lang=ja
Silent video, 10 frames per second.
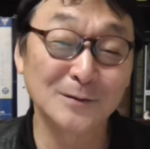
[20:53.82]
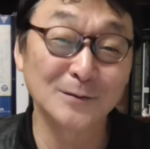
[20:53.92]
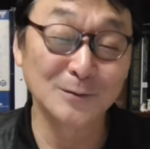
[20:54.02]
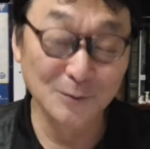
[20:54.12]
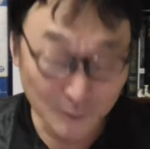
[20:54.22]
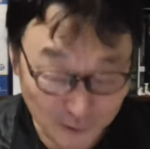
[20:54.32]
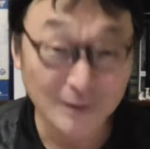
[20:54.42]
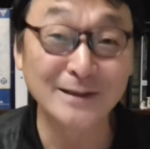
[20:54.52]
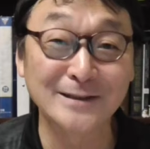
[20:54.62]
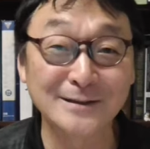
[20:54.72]
いうふう
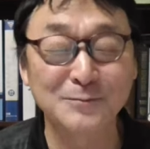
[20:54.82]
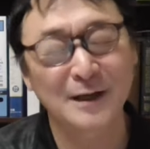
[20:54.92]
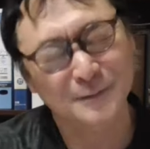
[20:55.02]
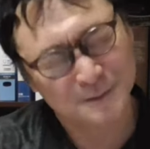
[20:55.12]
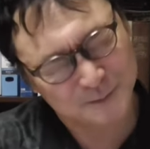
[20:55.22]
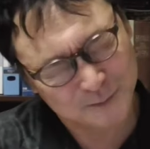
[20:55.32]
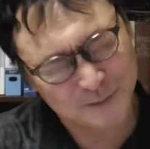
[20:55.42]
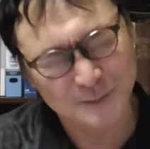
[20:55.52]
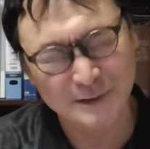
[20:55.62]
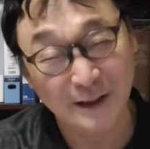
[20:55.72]
に、まあ、
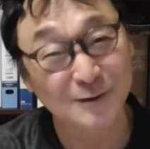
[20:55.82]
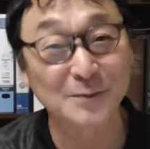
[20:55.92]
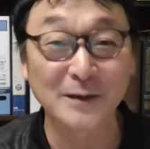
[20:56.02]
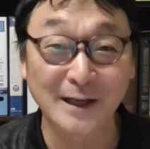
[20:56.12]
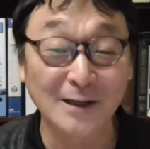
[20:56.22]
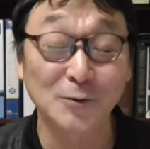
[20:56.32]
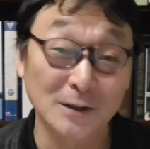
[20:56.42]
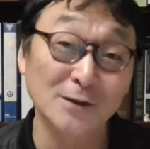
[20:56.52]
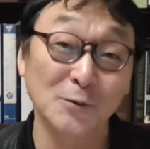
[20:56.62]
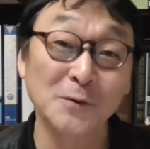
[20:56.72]
訳すべきかなと
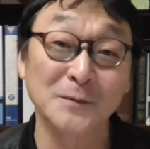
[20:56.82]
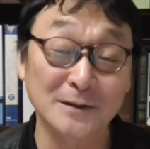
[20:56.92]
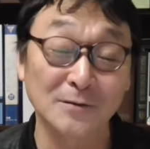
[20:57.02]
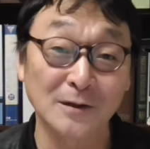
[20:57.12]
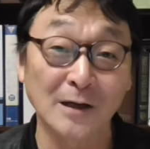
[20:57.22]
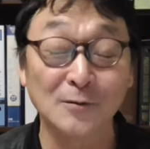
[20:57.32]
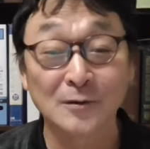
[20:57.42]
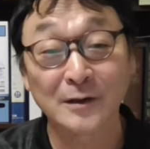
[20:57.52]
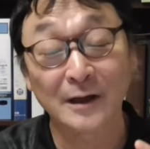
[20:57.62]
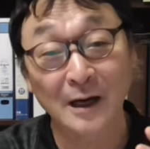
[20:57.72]
私は思いますけどね、あ
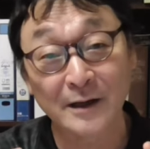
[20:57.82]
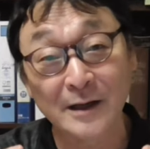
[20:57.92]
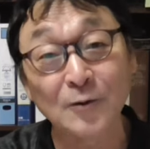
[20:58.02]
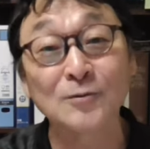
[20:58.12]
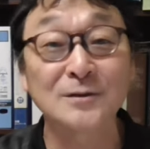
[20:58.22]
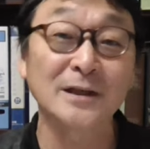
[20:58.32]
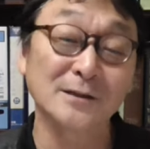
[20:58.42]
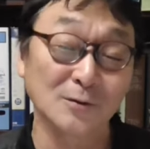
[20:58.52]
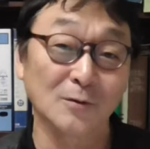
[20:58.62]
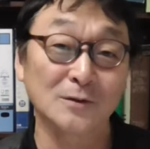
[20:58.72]
の、英語の聖
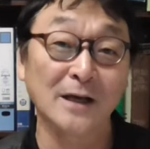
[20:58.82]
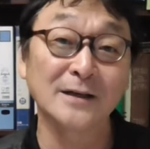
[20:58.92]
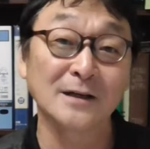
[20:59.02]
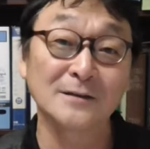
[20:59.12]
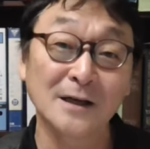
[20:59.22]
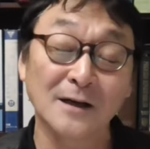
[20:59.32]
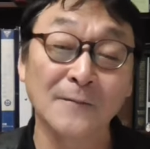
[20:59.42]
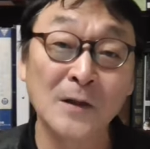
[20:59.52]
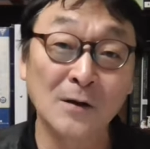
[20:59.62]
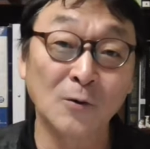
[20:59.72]
書の大半
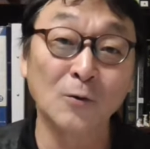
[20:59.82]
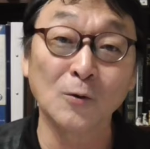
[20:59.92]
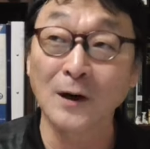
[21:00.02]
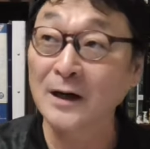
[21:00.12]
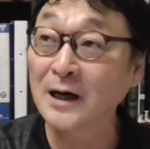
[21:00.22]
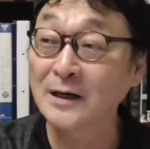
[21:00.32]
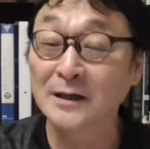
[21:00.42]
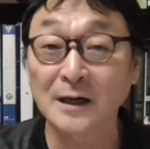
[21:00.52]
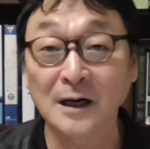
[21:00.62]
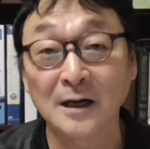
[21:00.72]
が、ここは彼
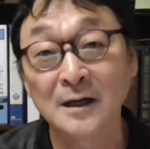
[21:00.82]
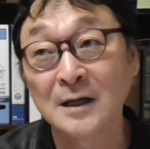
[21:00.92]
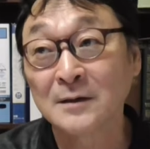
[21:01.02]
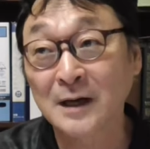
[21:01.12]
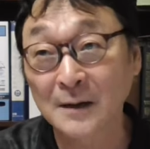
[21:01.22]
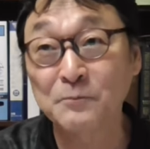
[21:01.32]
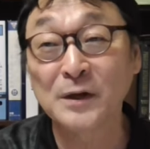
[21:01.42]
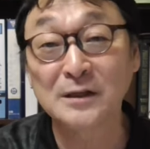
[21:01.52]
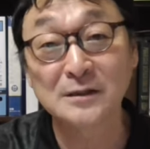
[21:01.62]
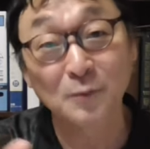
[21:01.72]
らが完
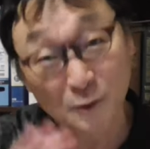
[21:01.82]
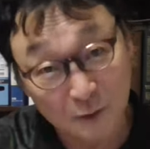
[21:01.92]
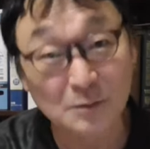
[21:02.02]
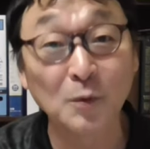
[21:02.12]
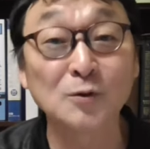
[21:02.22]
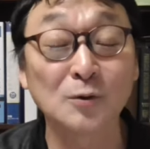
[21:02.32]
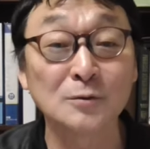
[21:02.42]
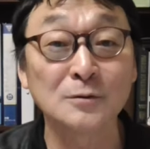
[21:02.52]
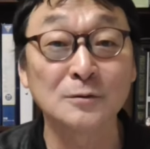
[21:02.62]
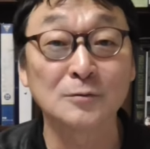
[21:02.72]
璧に元に戻
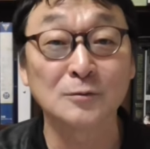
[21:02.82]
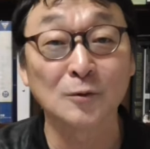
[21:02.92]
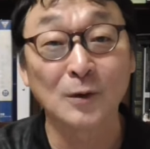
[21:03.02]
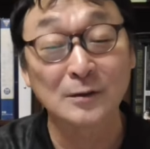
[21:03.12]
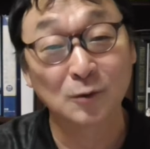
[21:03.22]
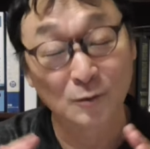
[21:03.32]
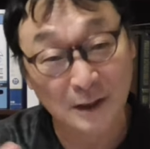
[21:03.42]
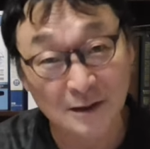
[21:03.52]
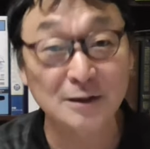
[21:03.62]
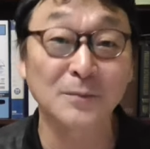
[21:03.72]
るのはどん
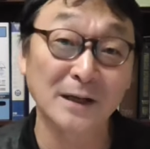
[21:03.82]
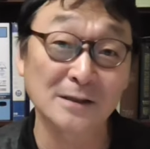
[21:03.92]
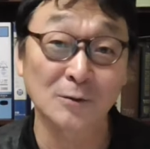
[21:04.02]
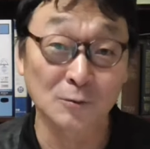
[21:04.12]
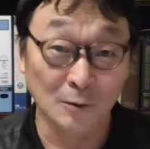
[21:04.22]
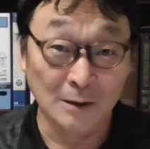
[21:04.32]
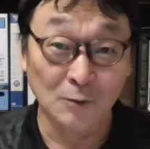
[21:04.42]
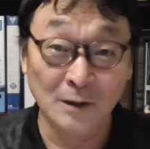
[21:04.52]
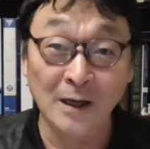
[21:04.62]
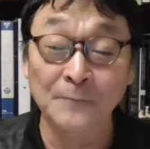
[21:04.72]
なに素晴らしいことか
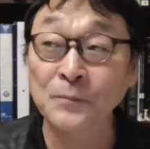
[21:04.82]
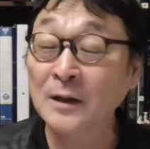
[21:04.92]
とか、